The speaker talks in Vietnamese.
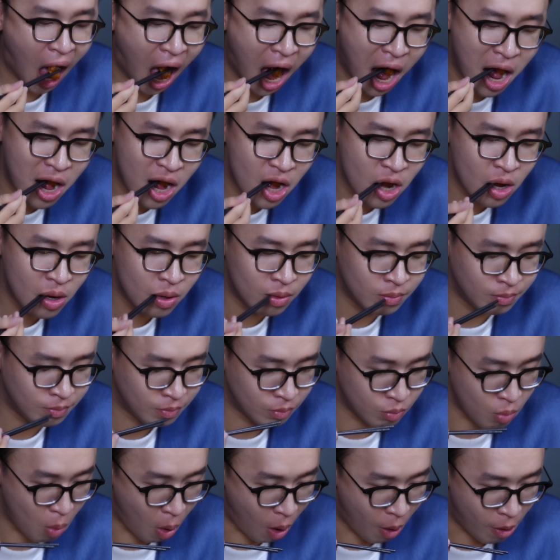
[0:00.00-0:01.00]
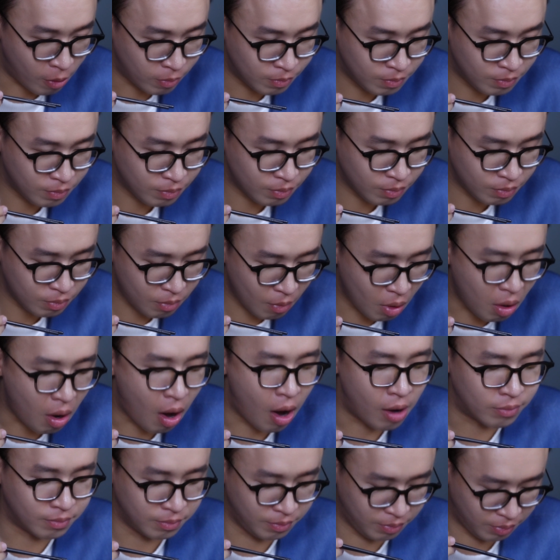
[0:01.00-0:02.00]
Ừ. ừ. phần nạc gà
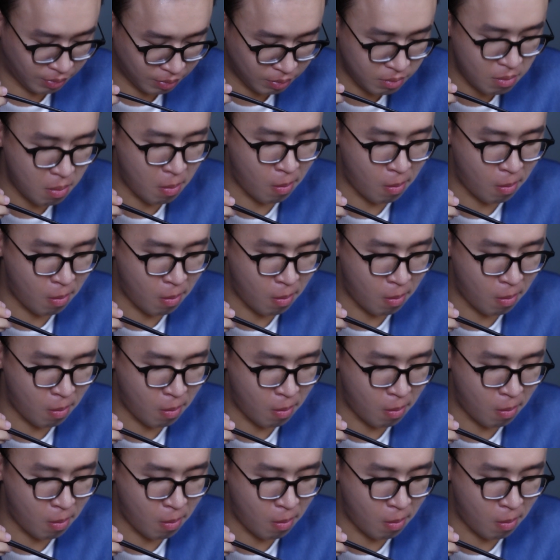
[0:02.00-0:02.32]
rất là ngon